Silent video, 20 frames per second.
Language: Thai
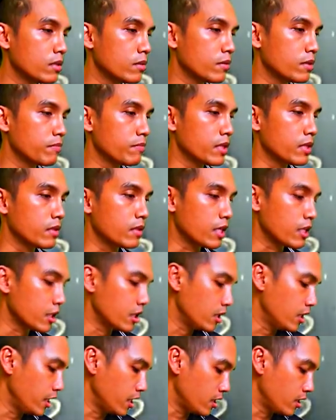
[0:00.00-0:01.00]
คือมันเป็นอะ
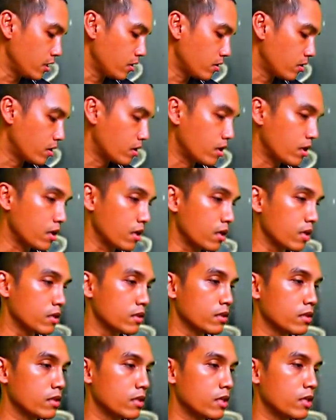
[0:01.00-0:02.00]
คริลิกยี่ห้อ
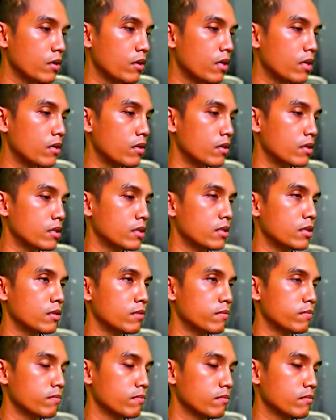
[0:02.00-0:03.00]
ยี่ห้อของเออ
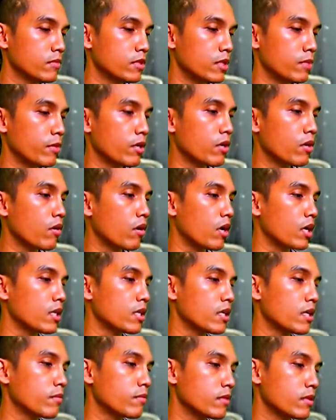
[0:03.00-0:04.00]
สีมะกร
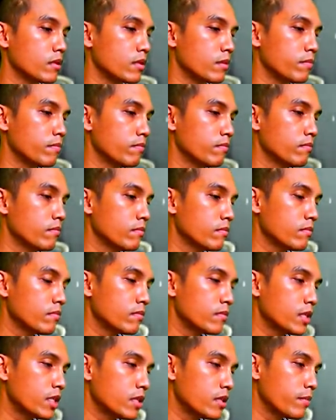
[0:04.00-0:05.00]
นะครับคือ
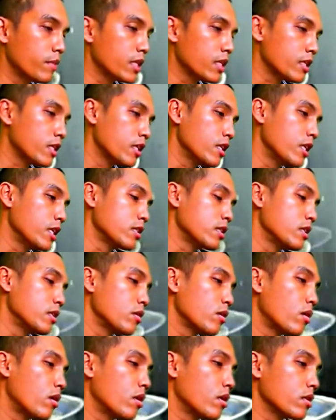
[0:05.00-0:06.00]
น่าจะเป็นอะคริลิกสี
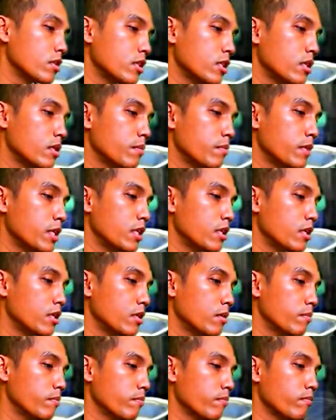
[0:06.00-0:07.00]
ทองที่มี
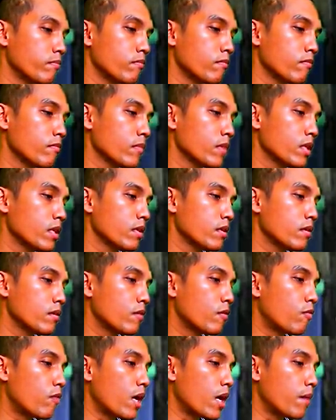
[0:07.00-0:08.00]

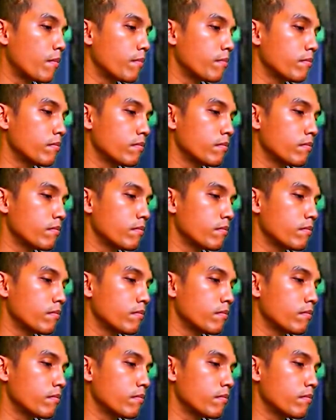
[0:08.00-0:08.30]
ความ